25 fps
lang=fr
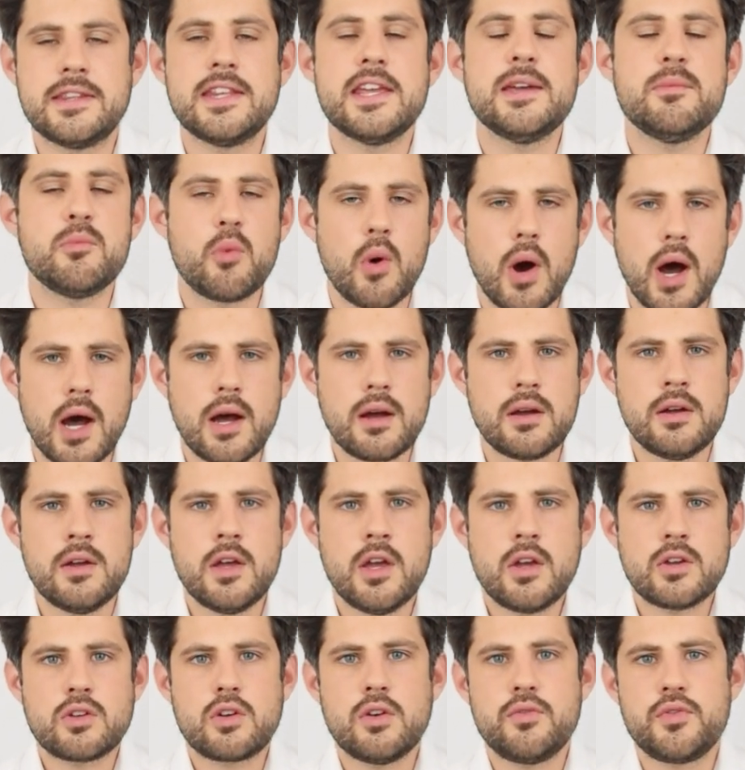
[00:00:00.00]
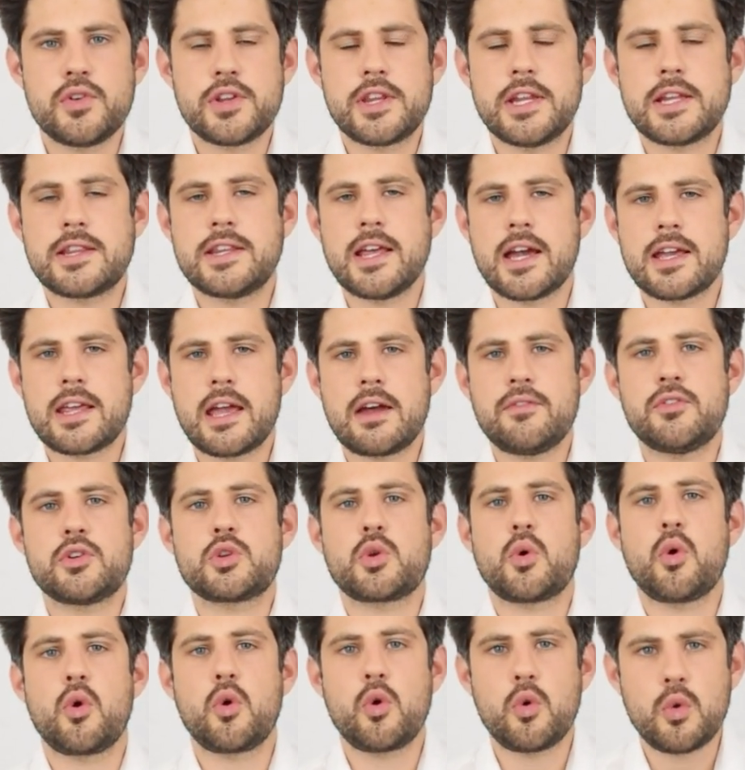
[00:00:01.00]
des mois que vous êtes derrière
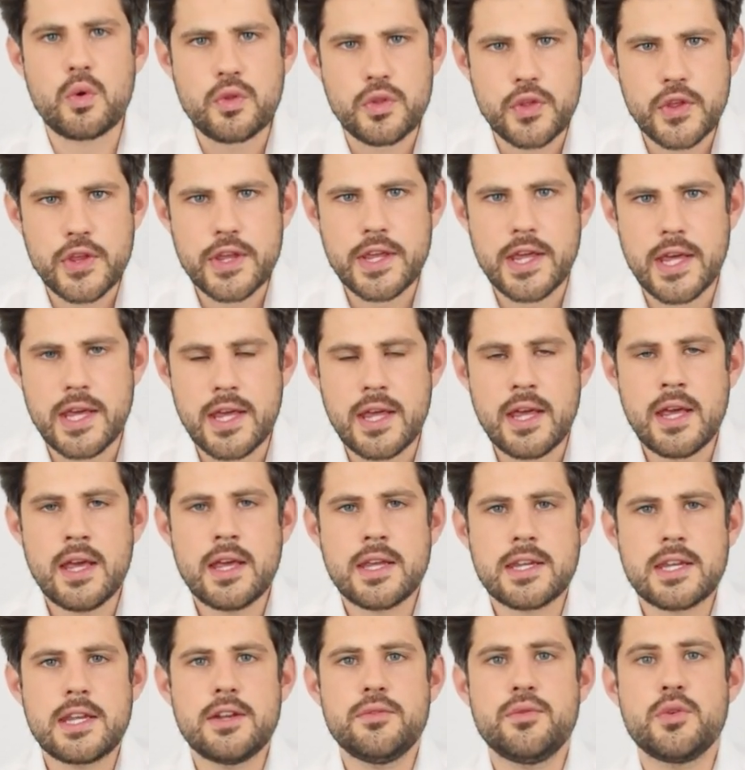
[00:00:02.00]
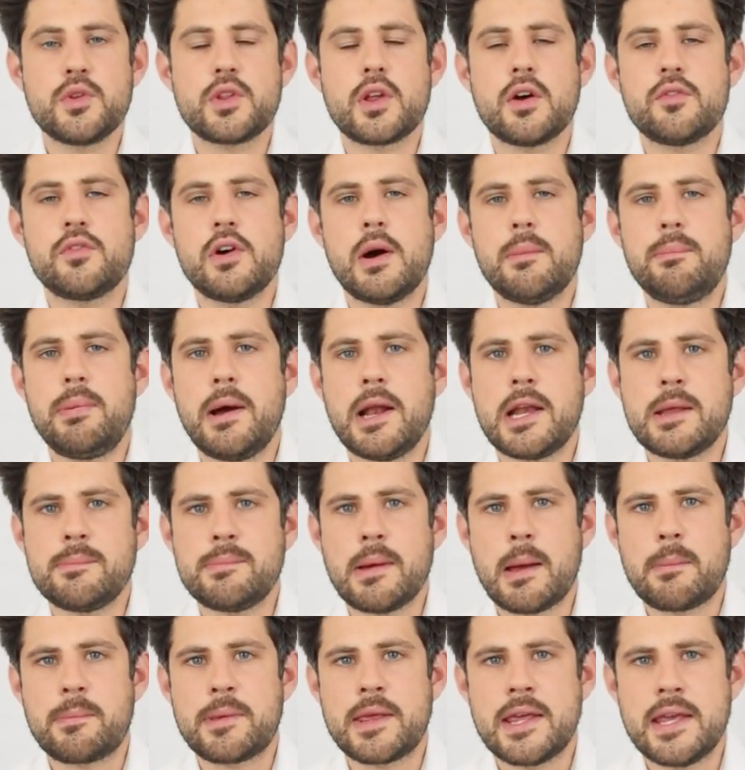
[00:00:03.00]
votre conseiller, qu'il ne vous envoie pas les
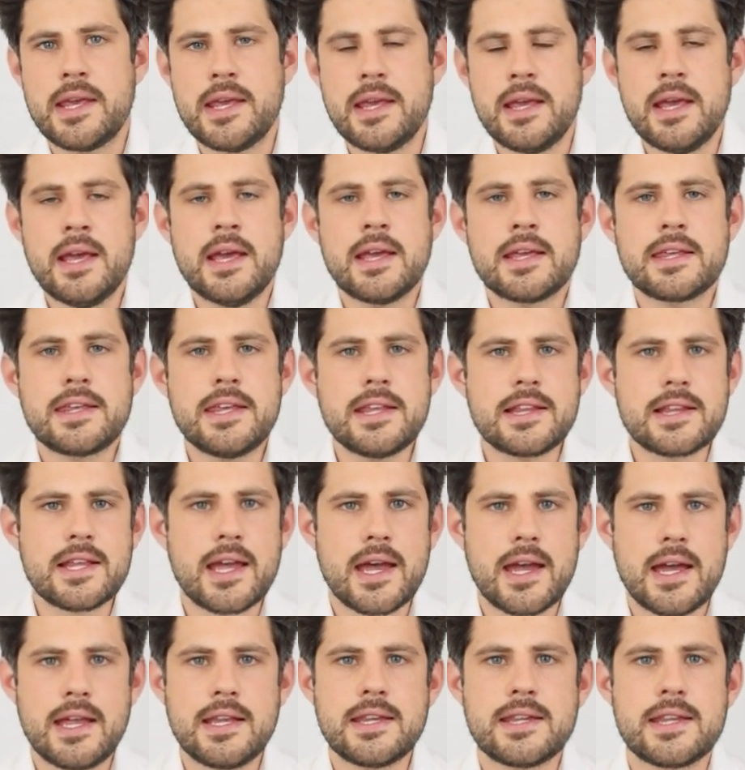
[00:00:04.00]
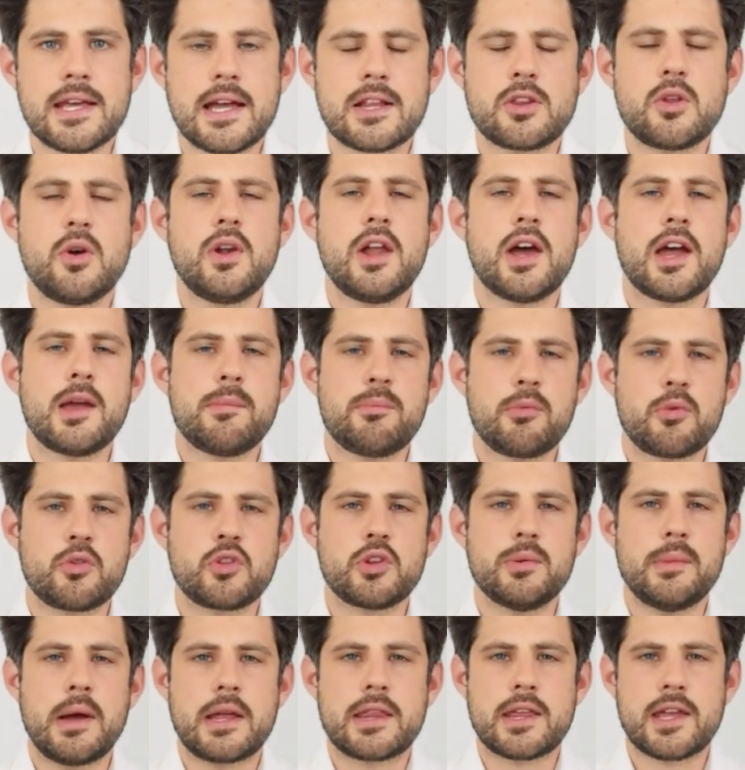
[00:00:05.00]
papiers, qui traîne, qui attend la réponse
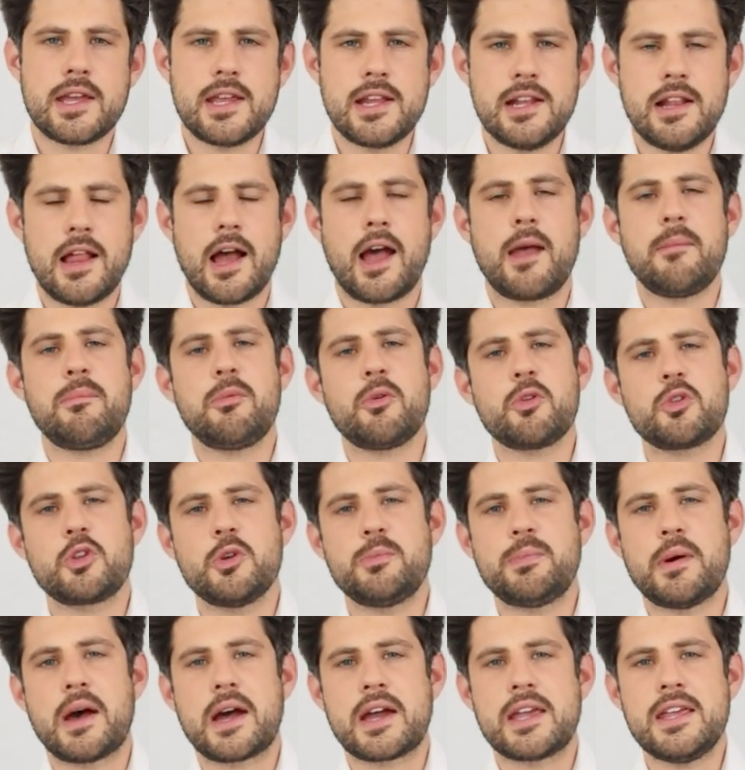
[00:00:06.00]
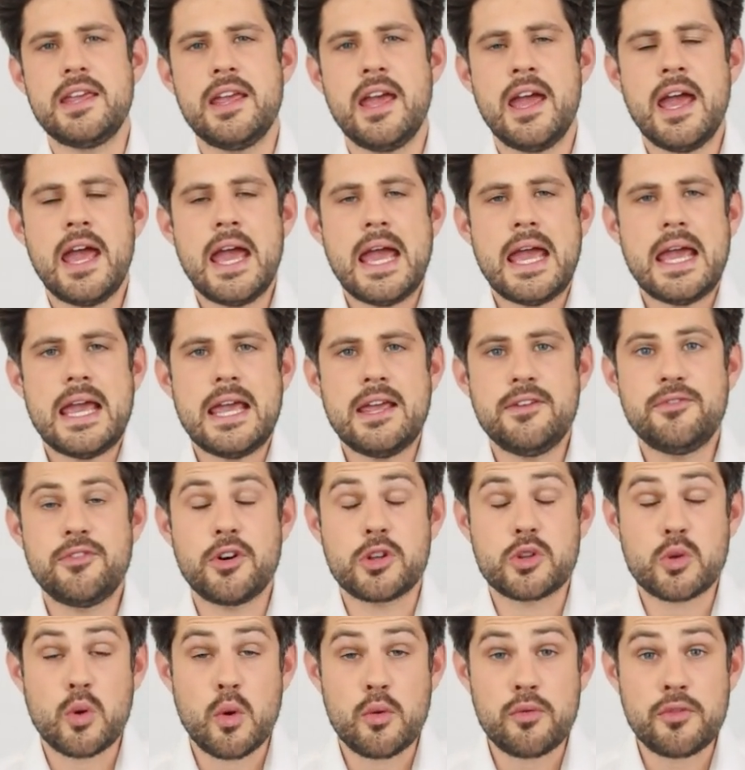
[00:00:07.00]
de Madrid, la réponse de Paris, et
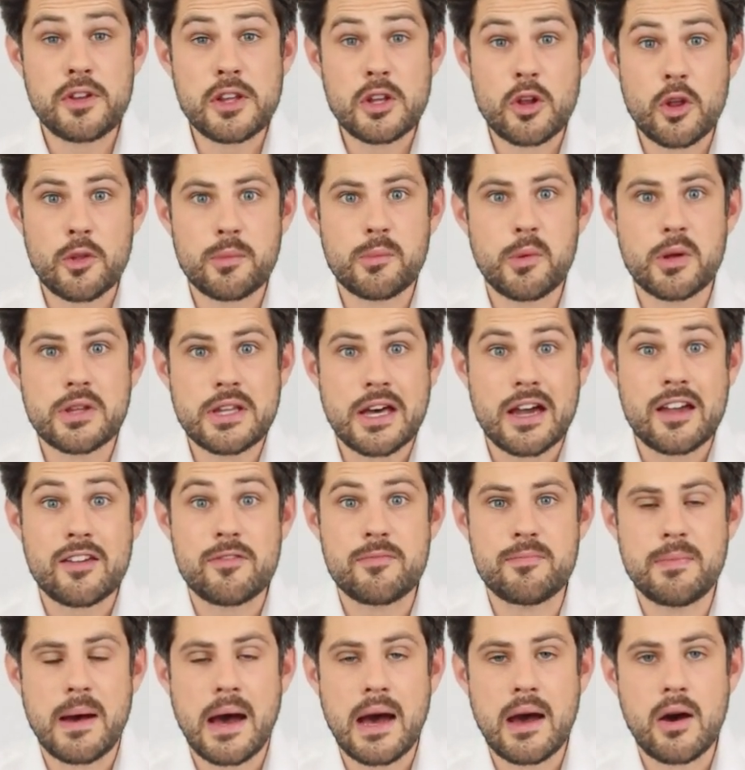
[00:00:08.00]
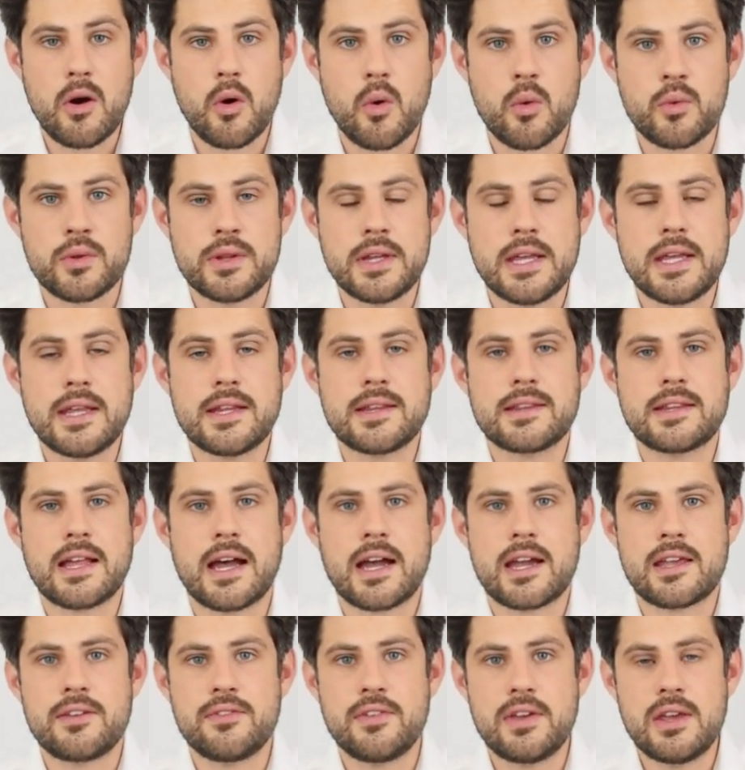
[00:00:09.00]
votre financement n'arrive pas. On est
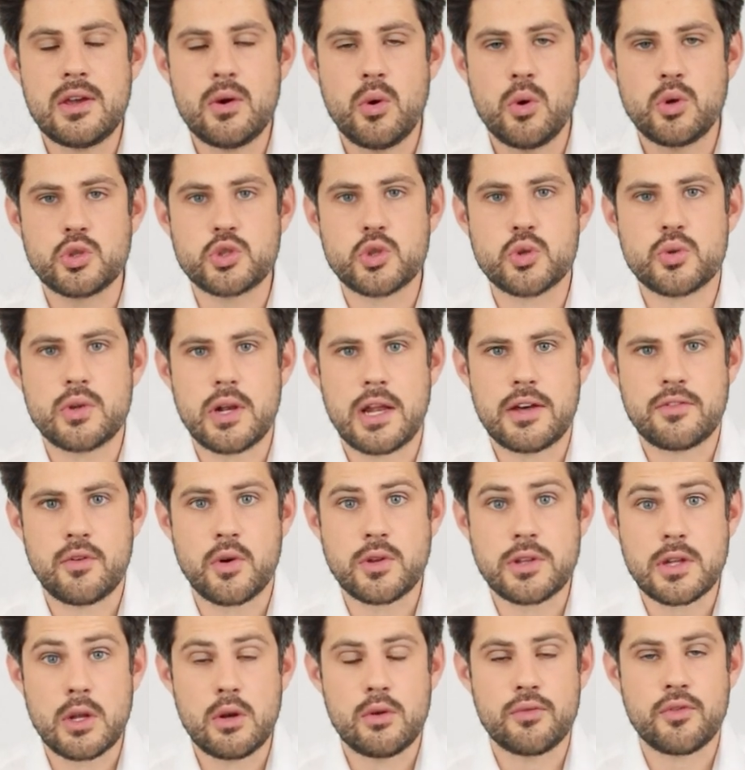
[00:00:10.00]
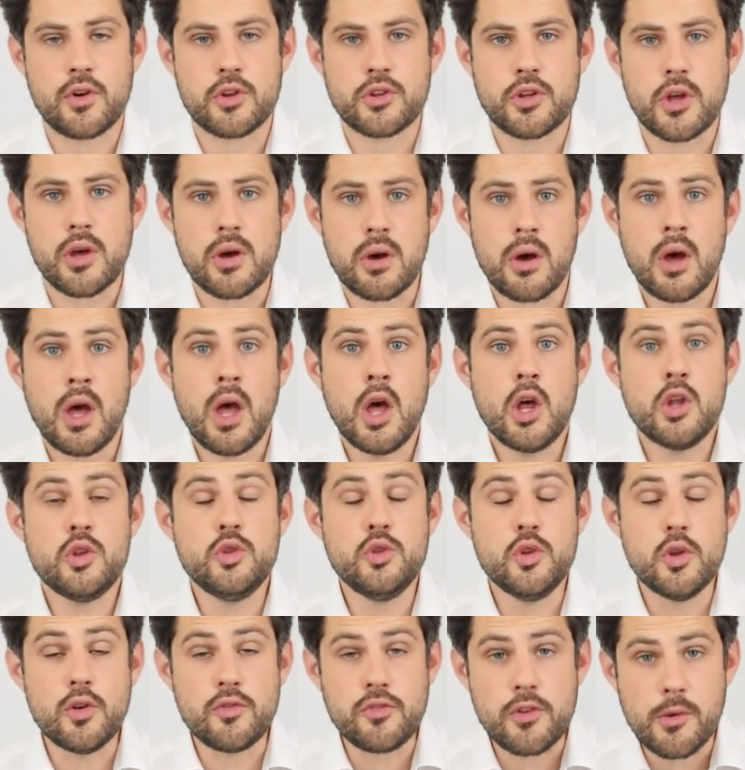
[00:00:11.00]
arrivé au jour de la vente et le vendeur
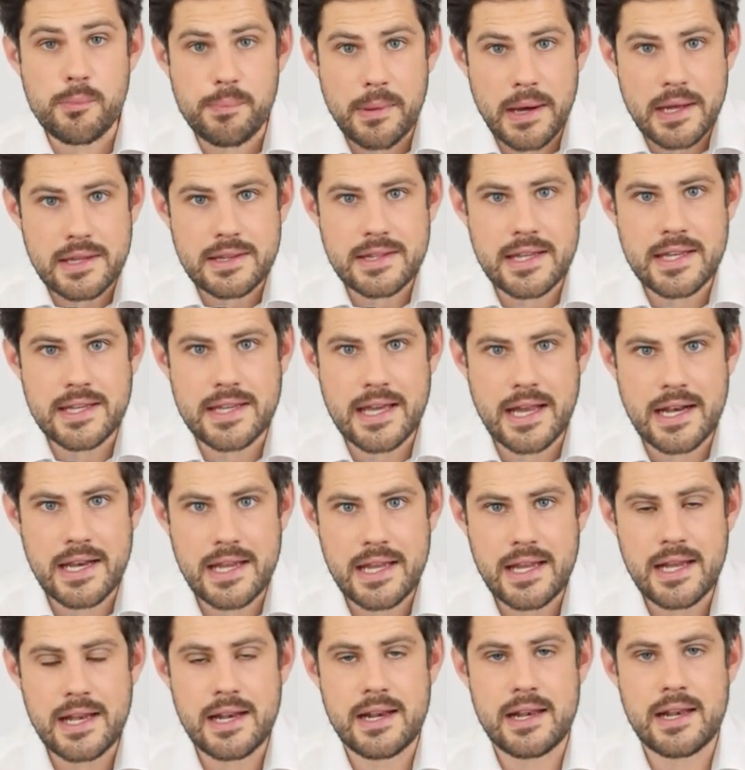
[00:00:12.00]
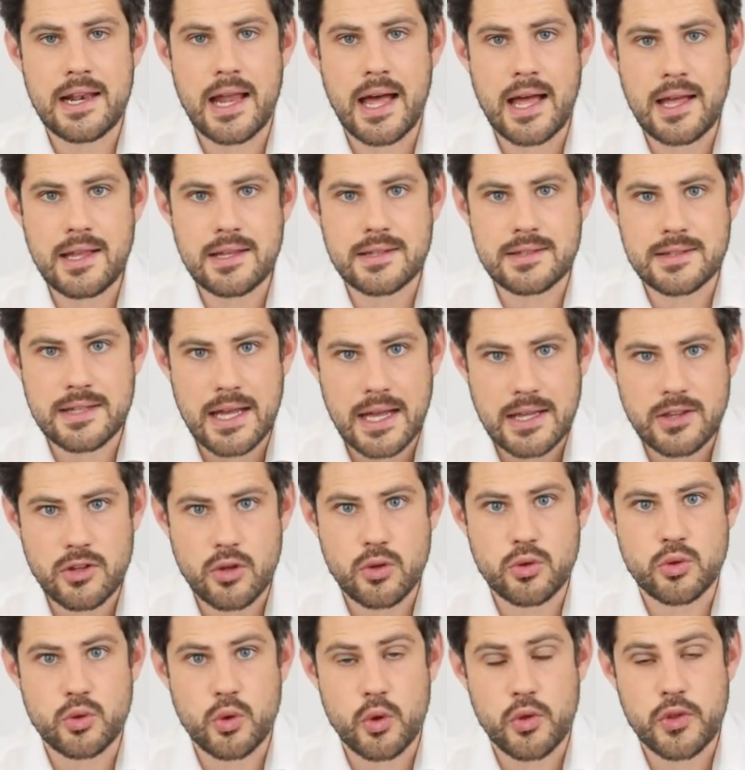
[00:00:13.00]
ne veut pas décaler la
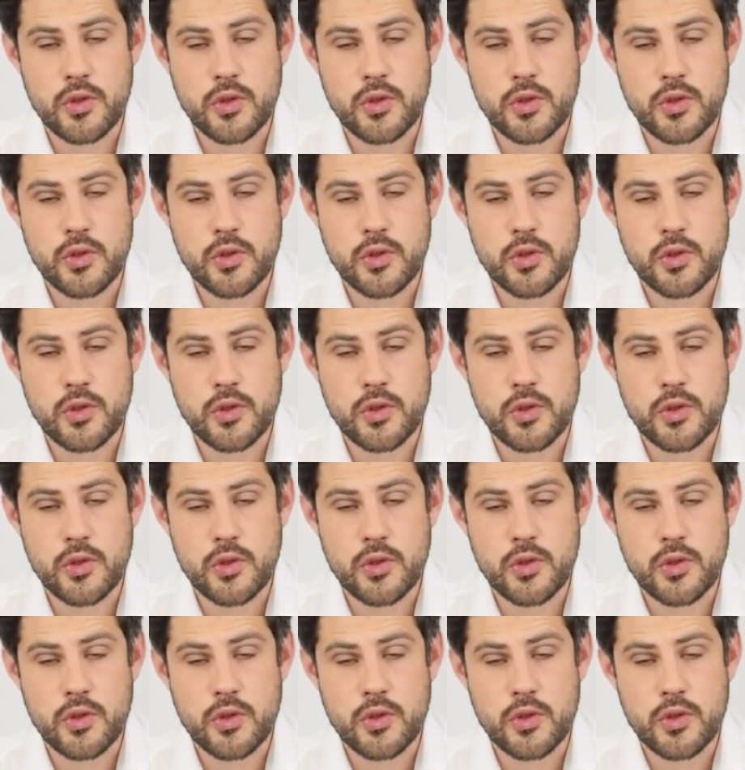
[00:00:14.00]
date de